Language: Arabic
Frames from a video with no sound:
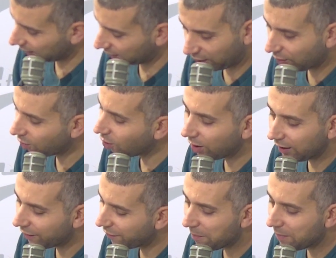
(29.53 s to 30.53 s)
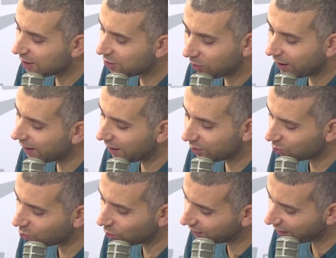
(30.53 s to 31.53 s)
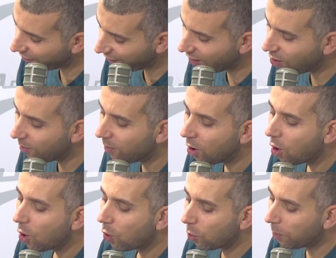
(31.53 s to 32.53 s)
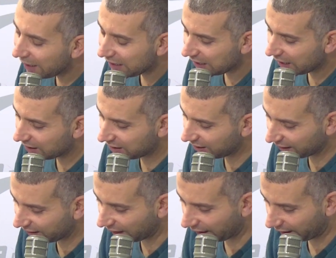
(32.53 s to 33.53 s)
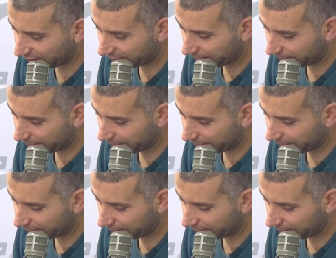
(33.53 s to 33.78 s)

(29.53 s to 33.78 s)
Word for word: خاطر يظهر لي فما شويه سوء تفاهم وبرشا استهتار